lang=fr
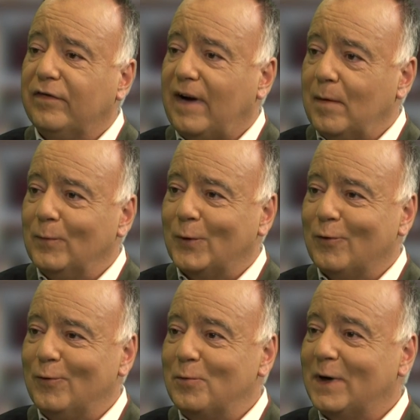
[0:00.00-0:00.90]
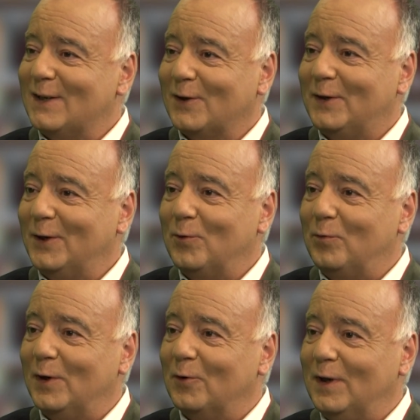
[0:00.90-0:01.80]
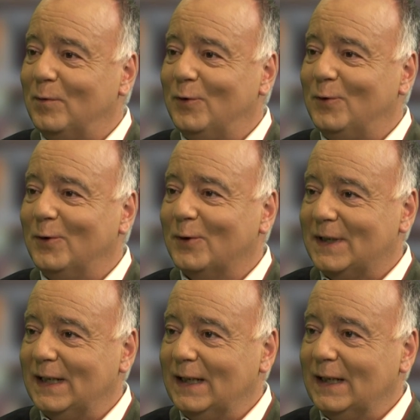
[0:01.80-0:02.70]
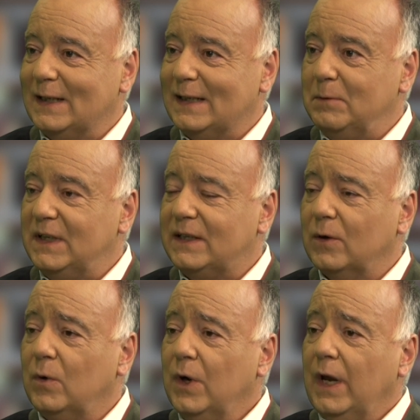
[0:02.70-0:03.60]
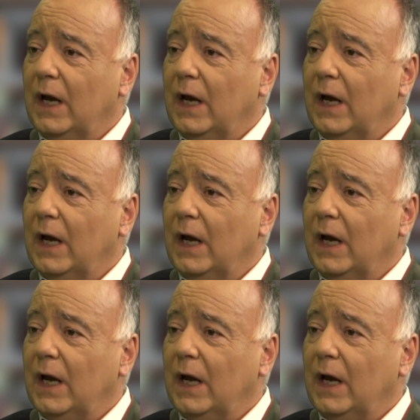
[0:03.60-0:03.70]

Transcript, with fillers: femmes que vous nous présentez depuis le début de ces émissions,